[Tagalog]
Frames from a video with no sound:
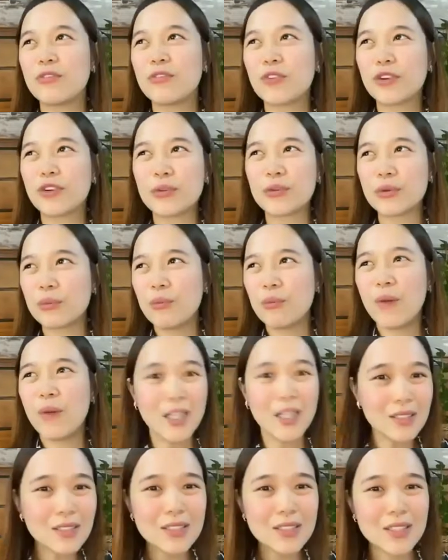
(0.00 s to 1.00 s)
for
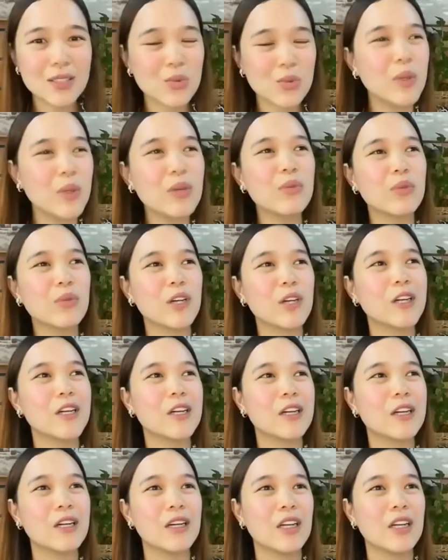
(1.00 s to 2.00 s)
months we
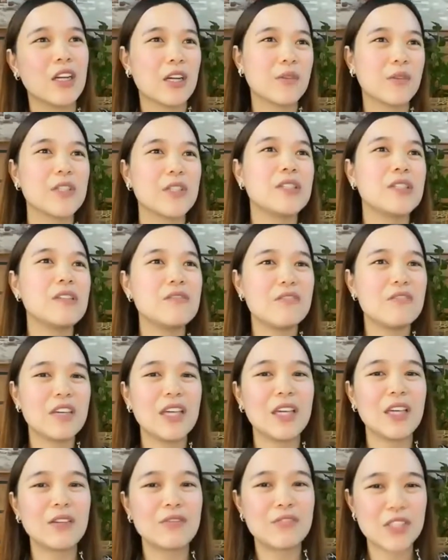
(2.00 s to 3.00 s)
were
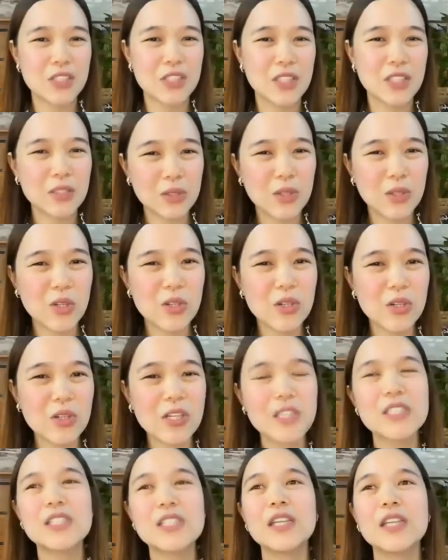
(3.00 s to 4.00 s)
receiving
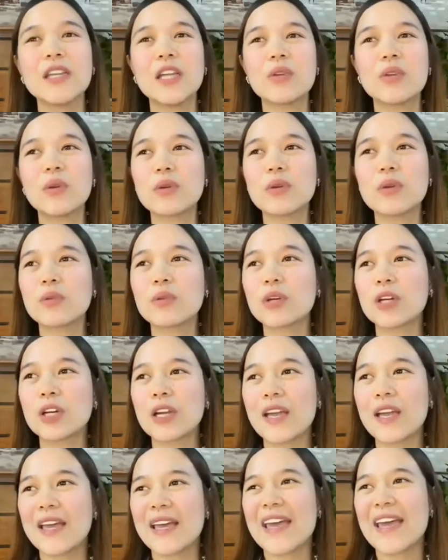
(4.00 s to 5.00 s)
visitors and then we were
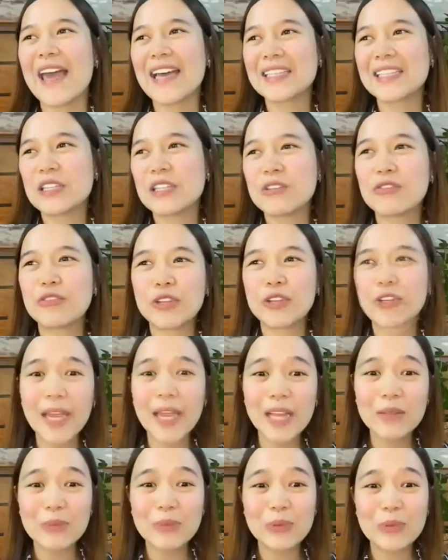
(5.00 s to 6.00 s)
asking for
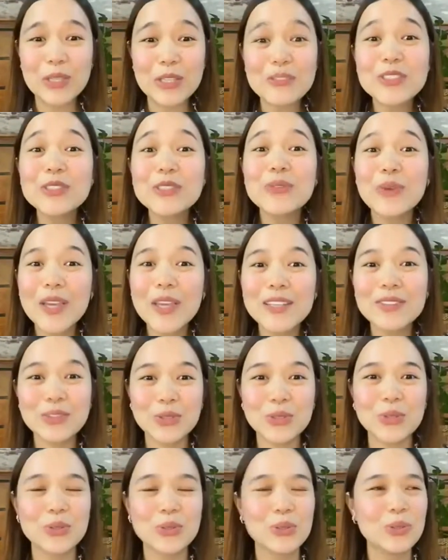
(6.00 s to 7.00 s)
help. We even went
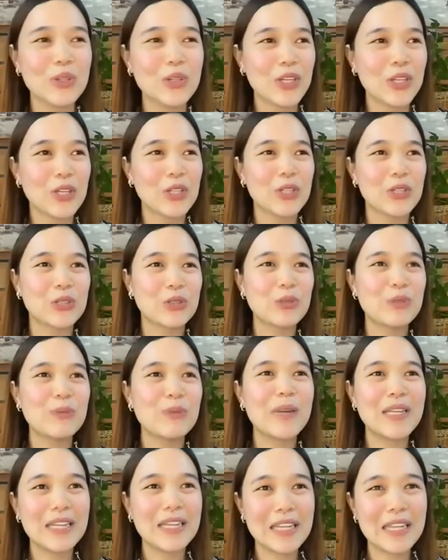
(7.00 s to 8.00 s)
to to
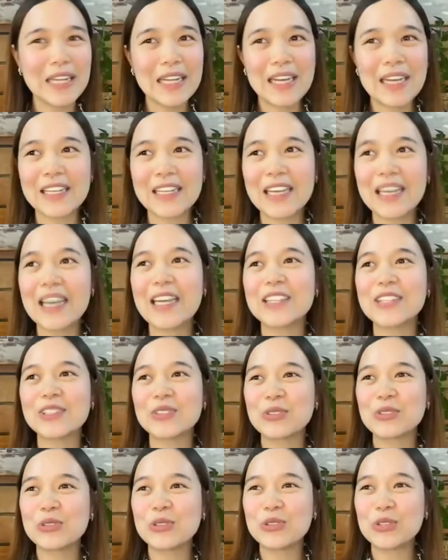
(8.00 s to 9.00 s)
Manila, yeah, and
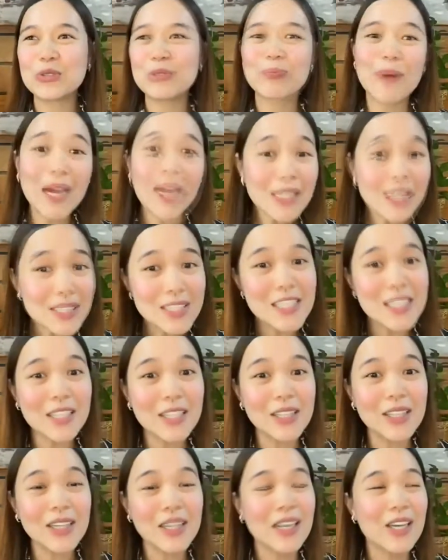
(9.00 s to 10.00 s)
to to Pasig